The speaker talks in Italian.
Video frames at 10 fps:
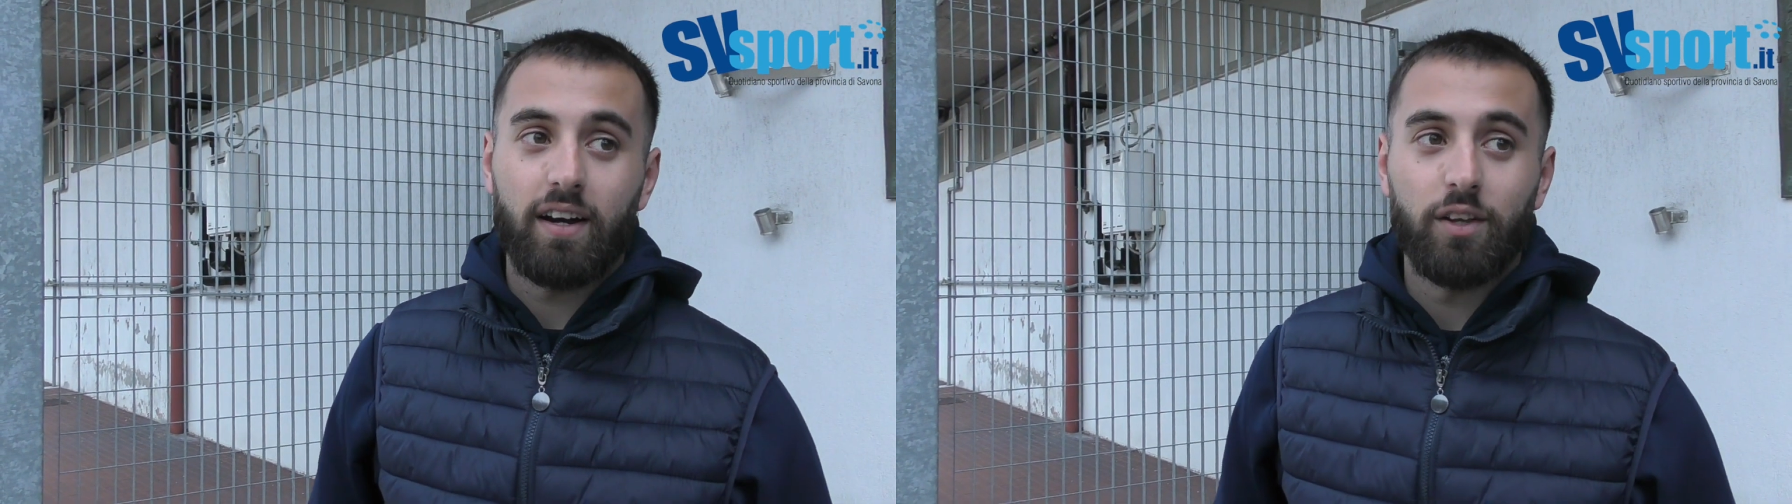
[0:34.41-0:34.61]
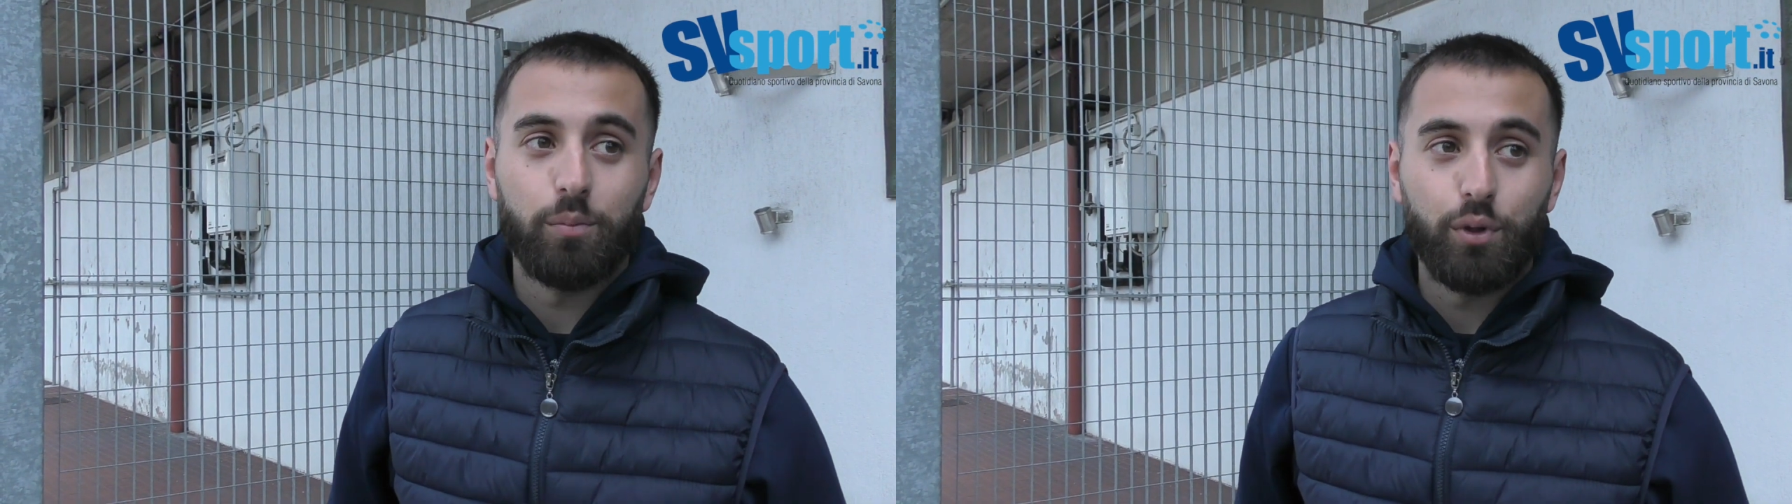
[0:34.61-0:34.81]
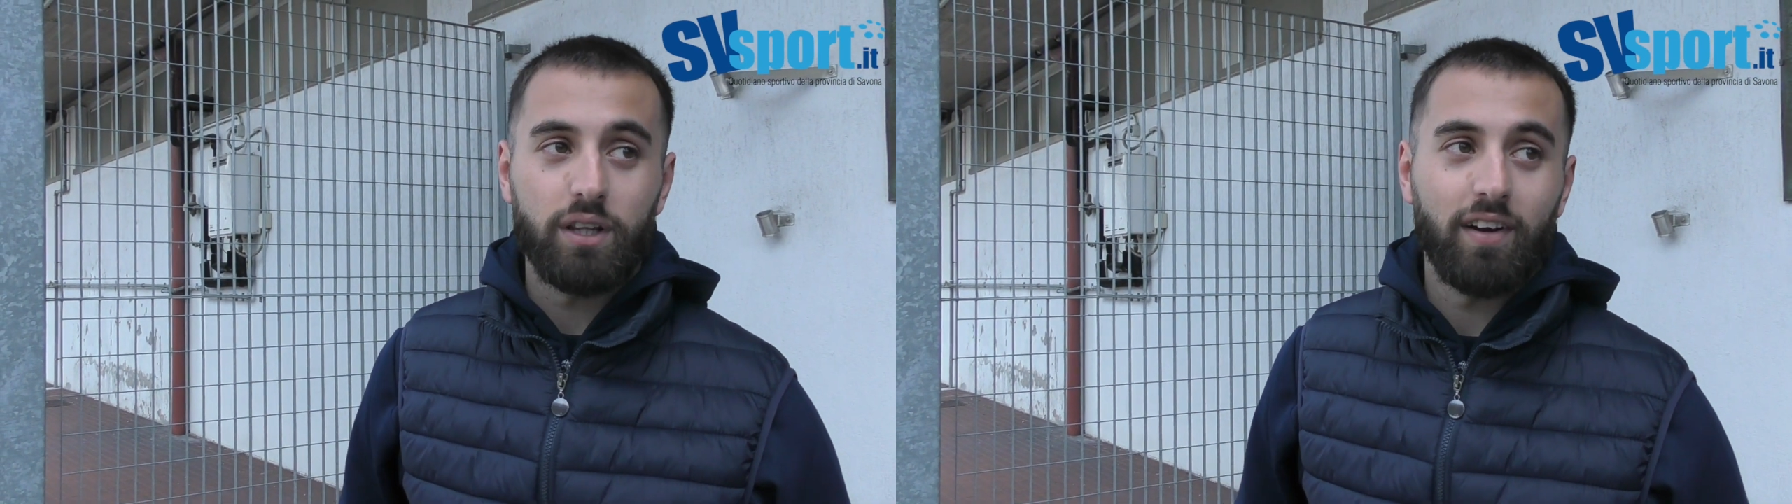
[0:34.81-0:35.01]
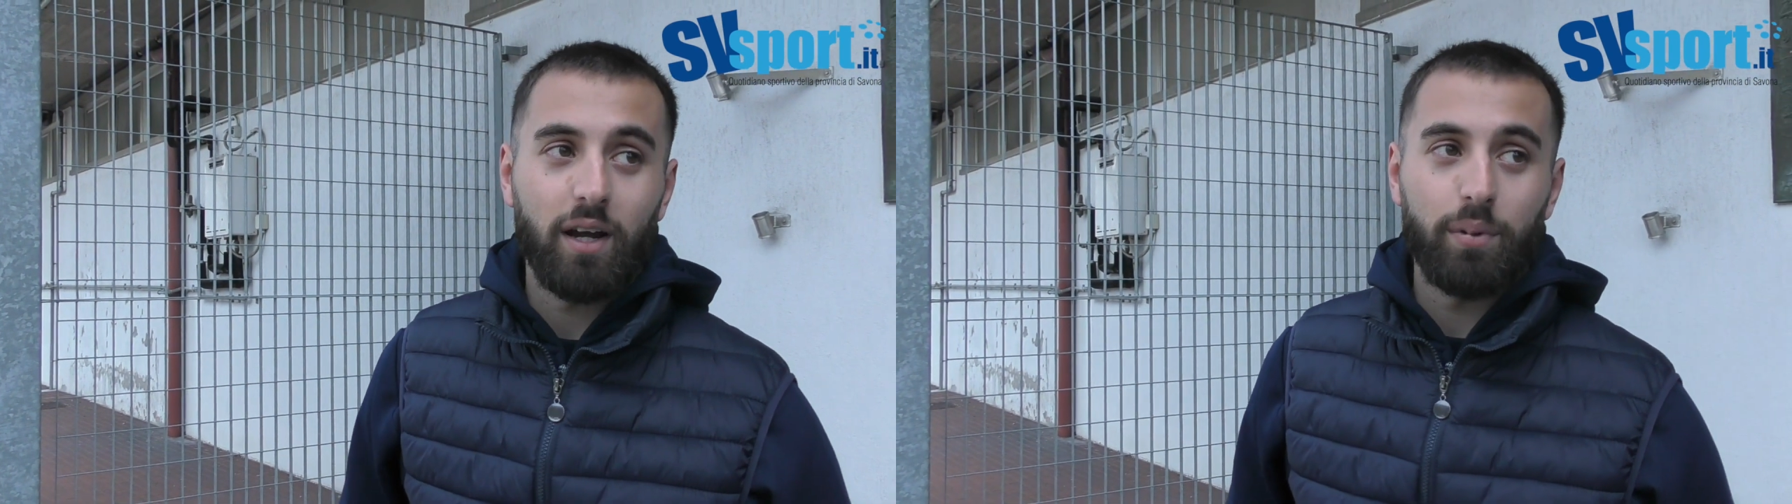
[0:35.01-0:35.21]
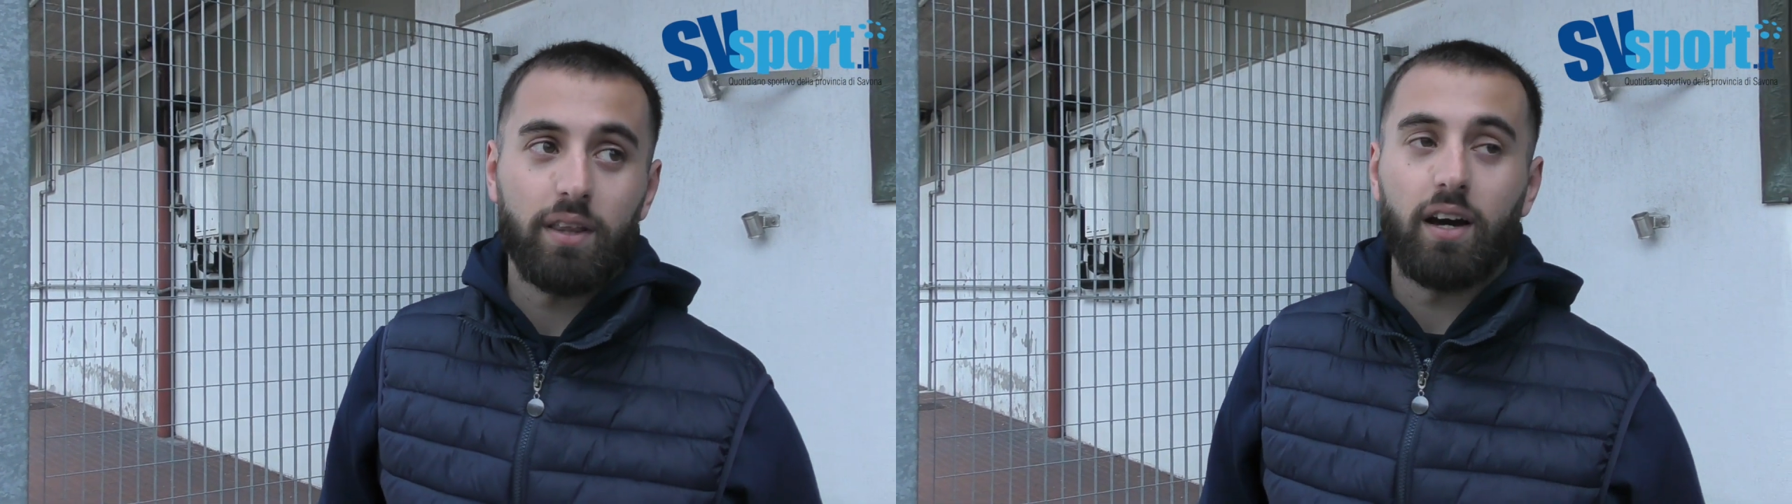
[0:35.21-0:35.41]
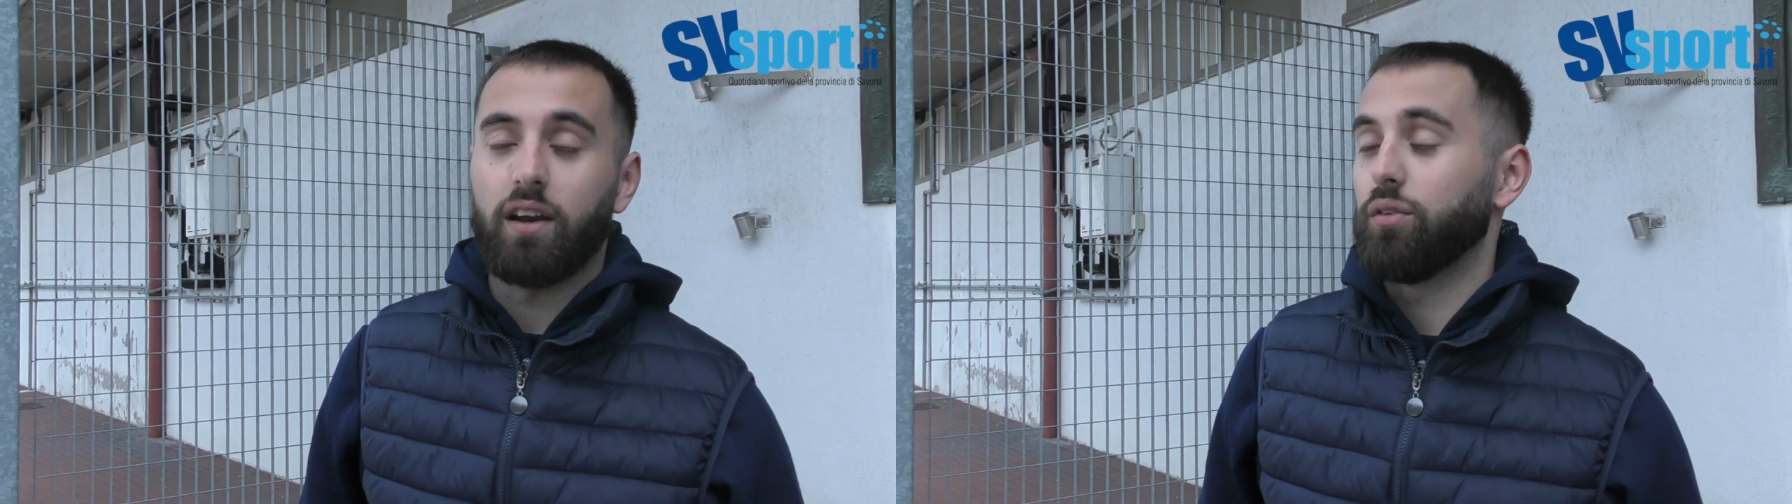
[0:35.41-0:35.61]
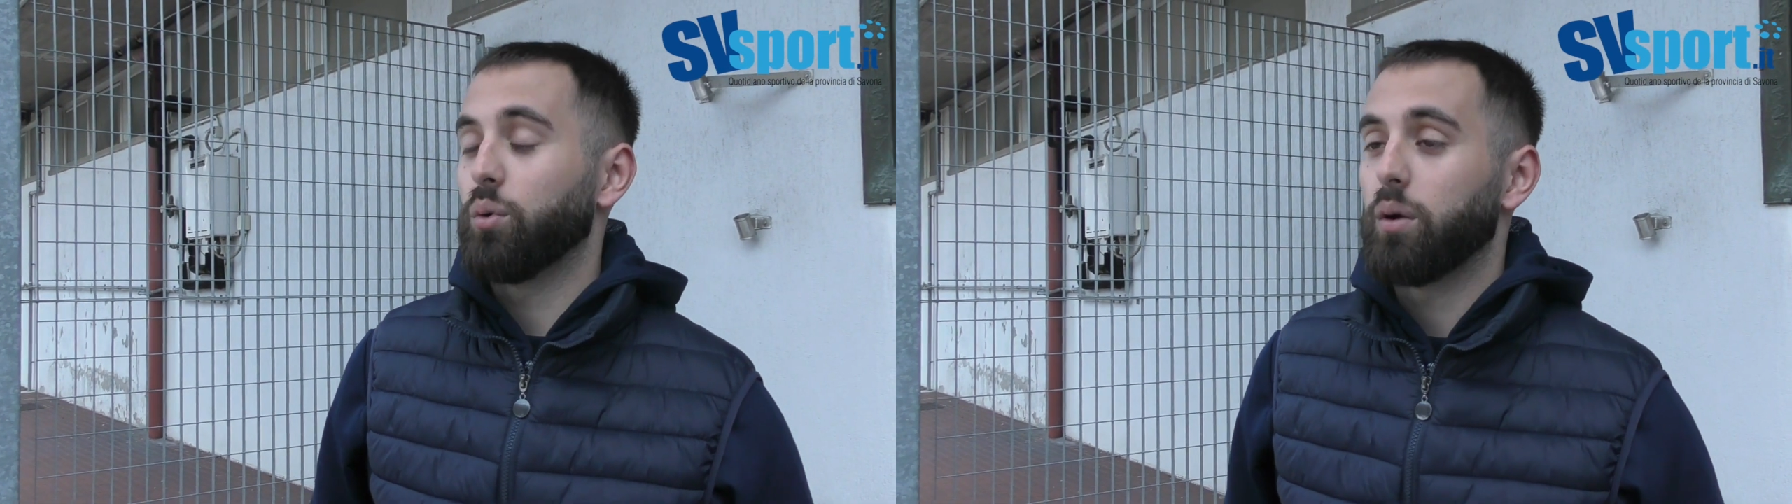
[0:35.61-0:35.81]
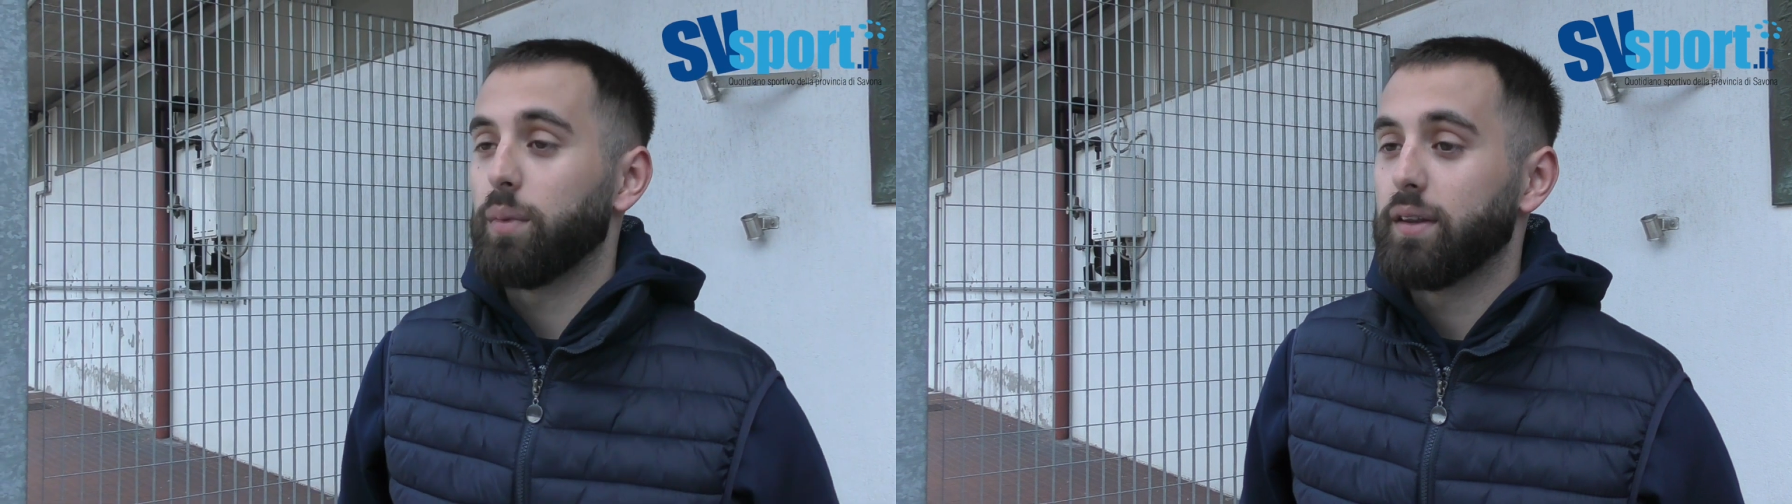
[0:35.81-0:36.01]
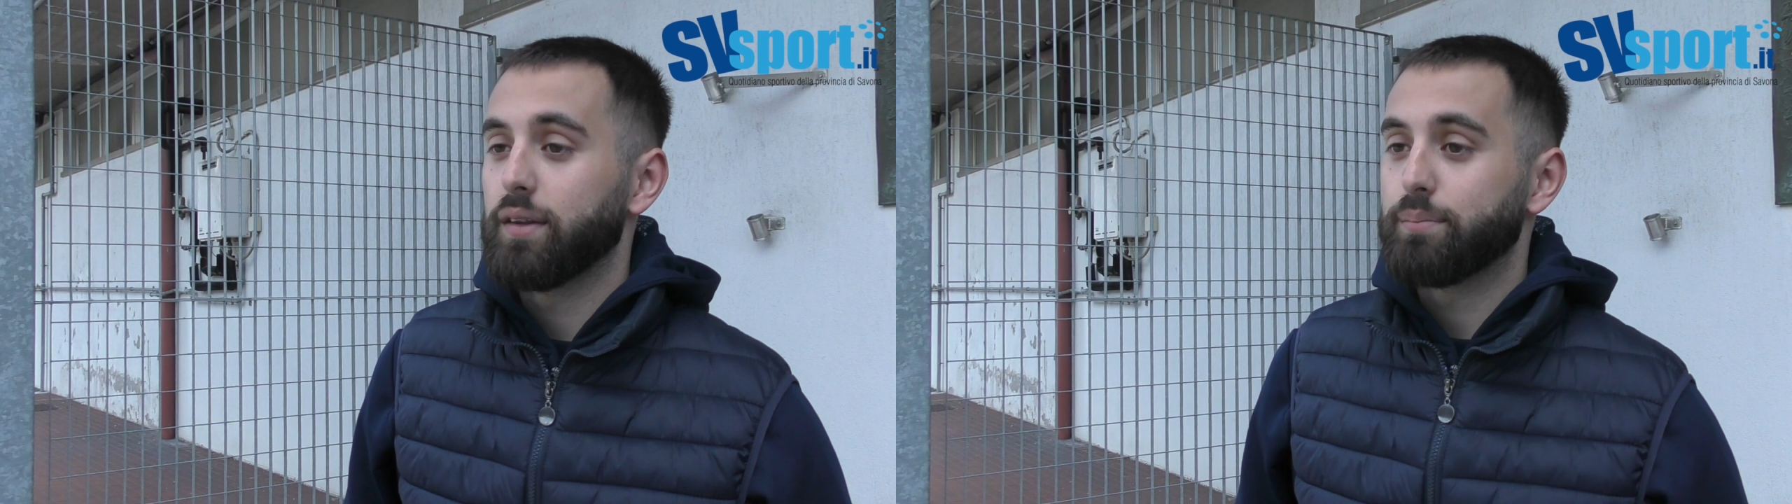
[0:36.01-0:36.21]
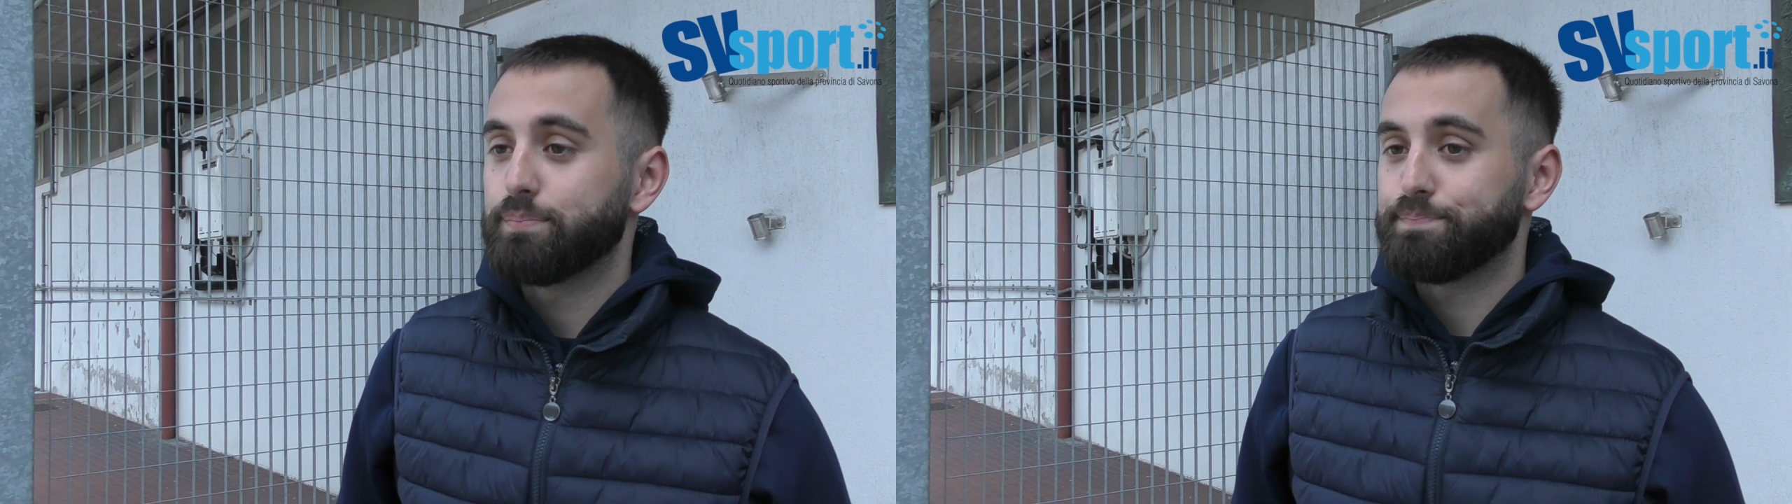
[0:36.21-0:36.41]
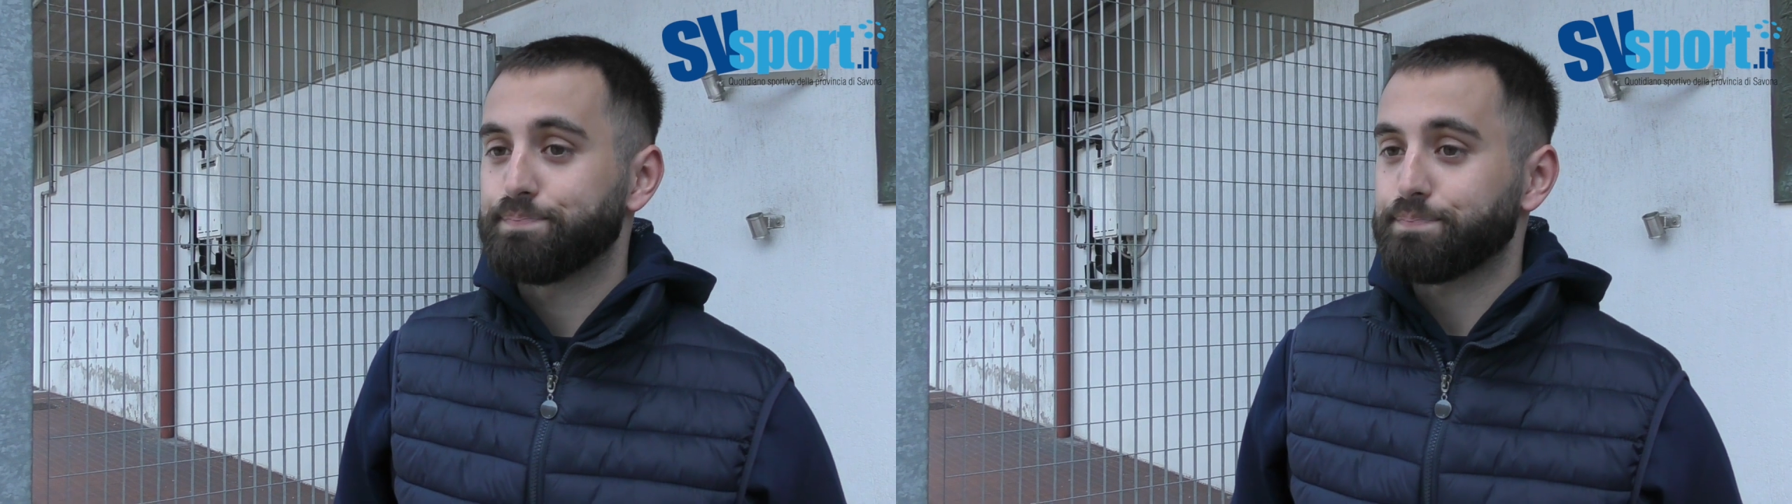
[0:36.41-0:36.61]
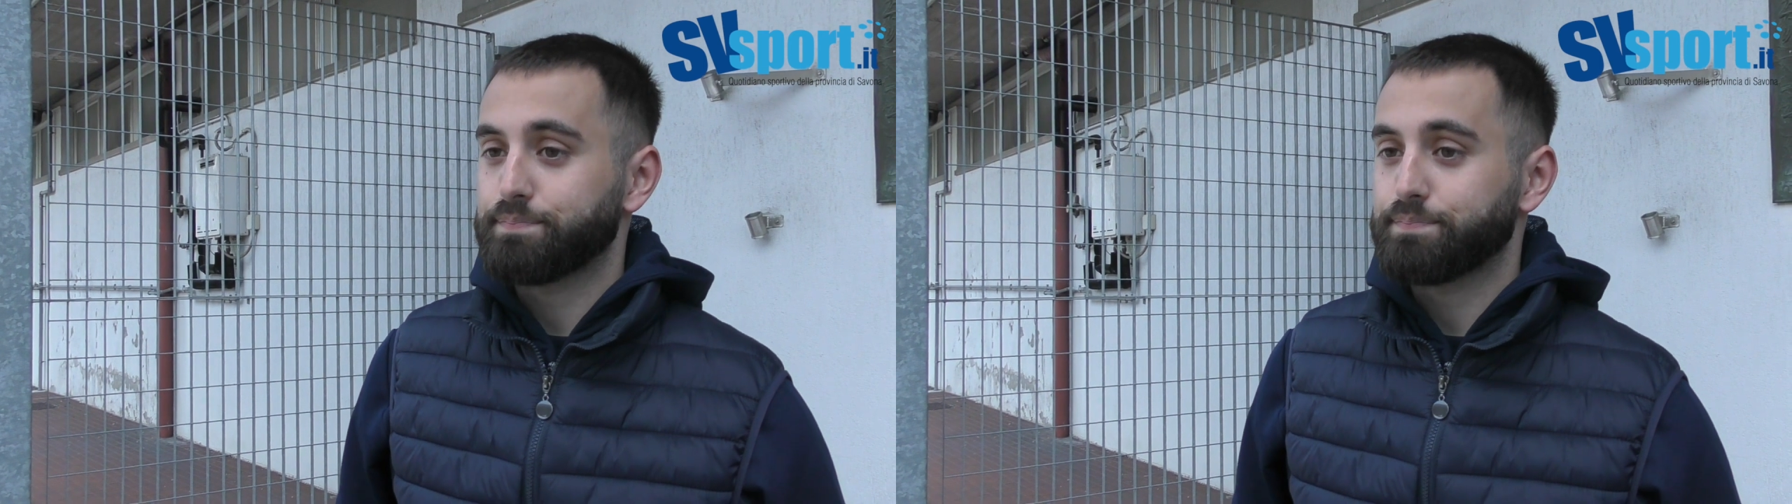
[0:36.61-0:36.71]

non poteva capitare sicuramente.